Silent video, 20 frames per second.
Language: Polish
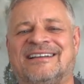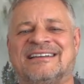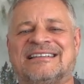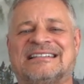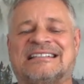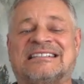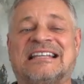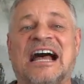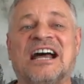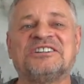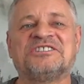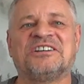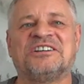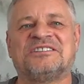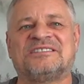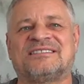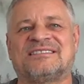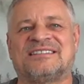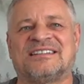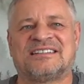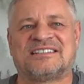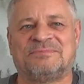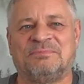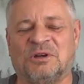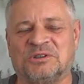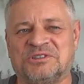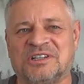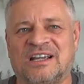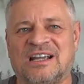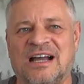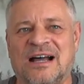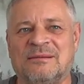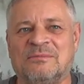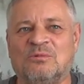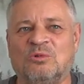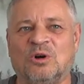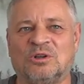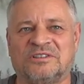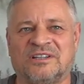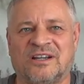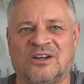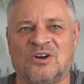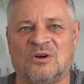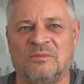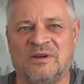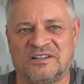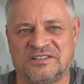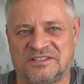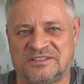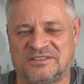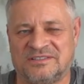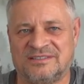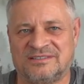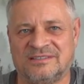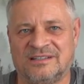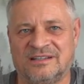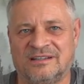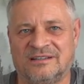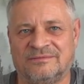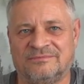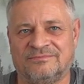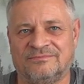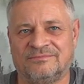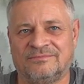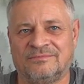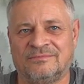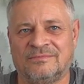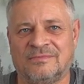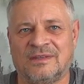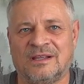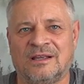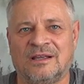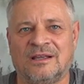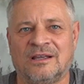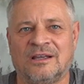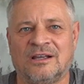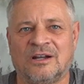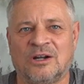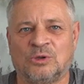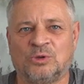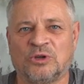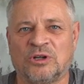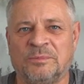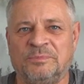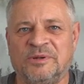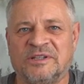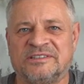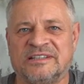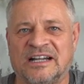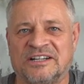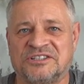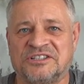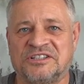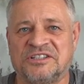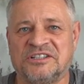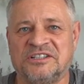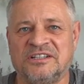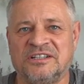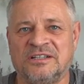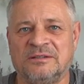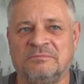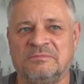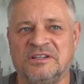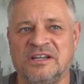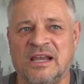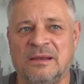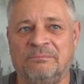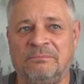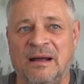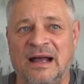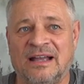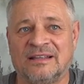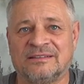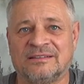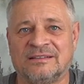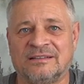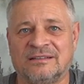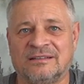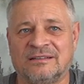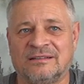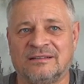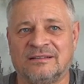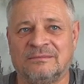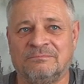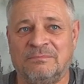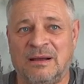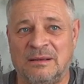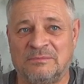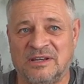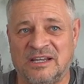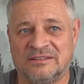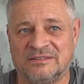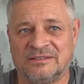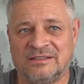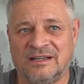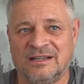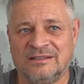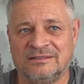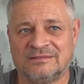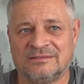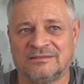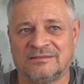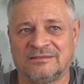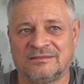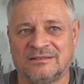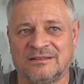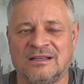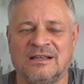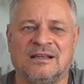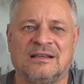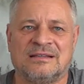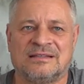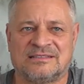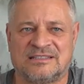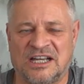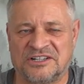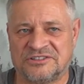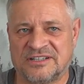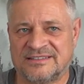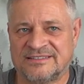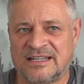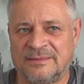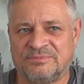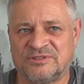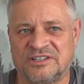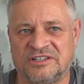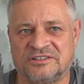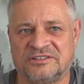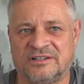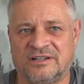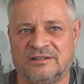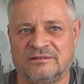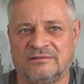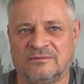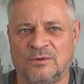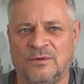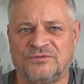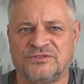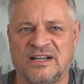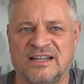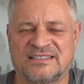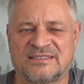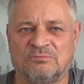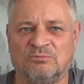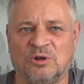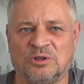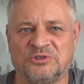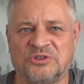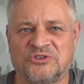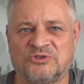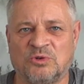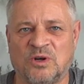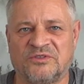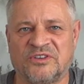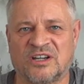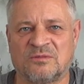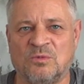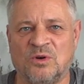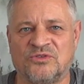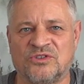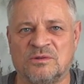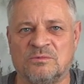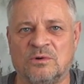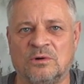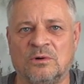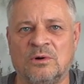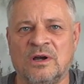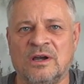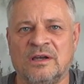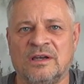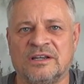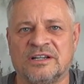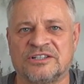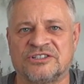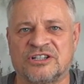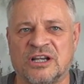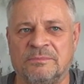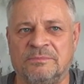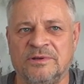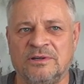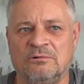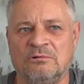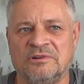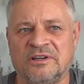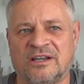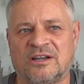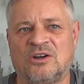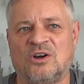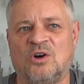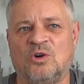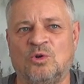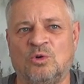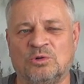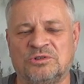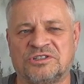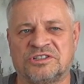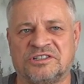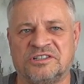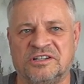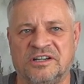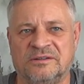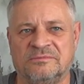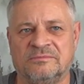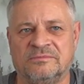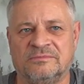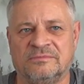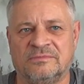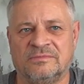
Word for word: Starzec spotyka młodego mężczyznę, który pyta, czy mnie pan pamięta? Starzec zaprzecza. Wówczas młody człowiek mówi mu, że był jego uczniem,